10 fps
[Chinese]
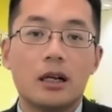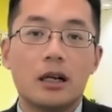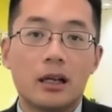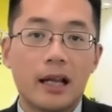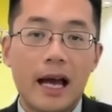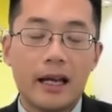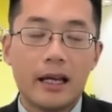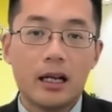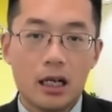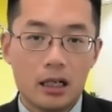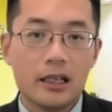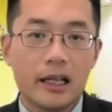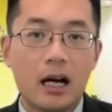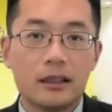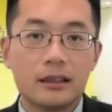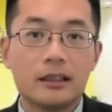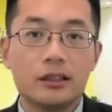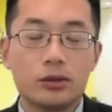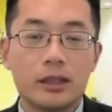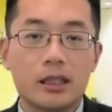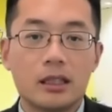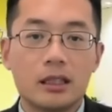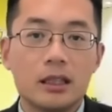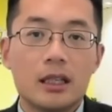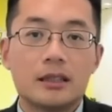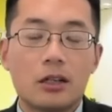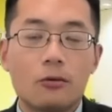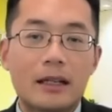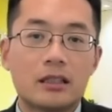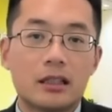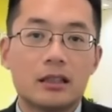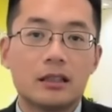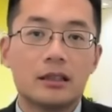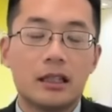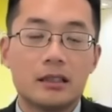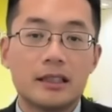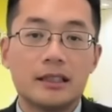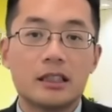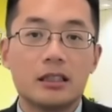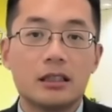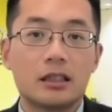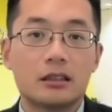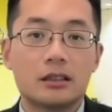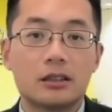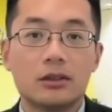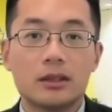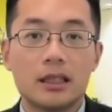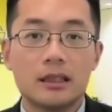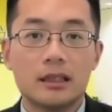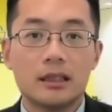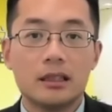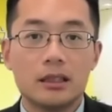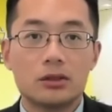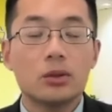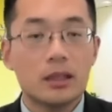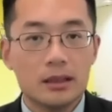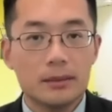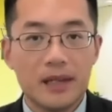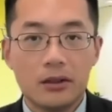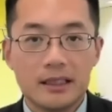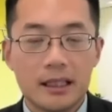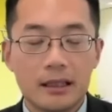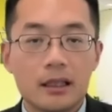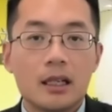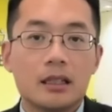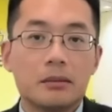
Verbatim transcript: 呃来衡量一个学生在完成呃这些课程的时候他的一个综合的表现。